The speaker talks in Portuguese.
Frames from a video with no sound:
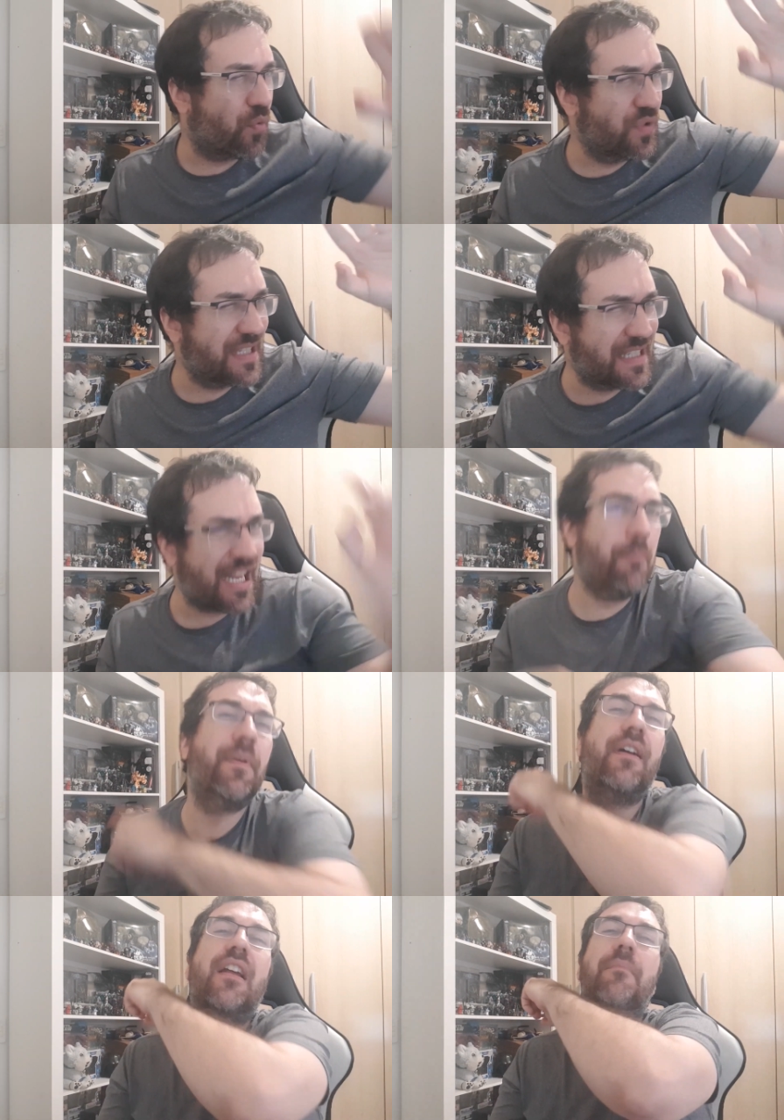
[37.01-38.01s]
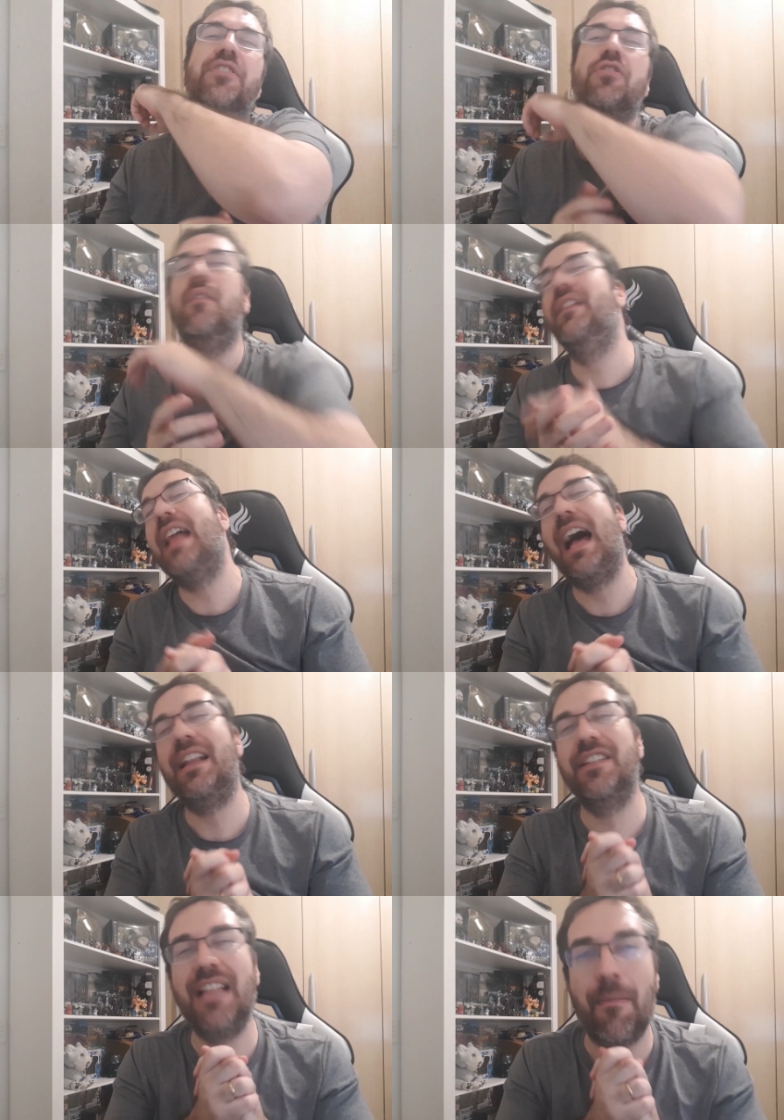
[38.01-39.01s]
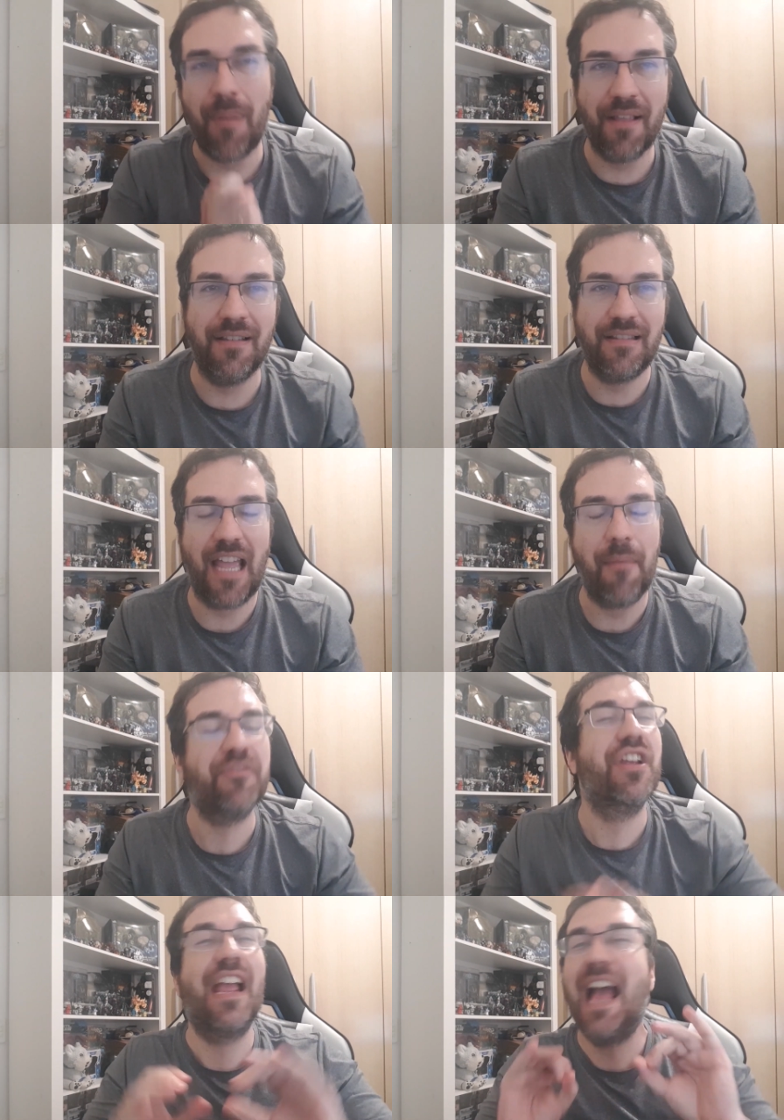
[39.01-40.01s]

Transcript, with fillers: o seu programa de novidades da Blizzard Entertainment.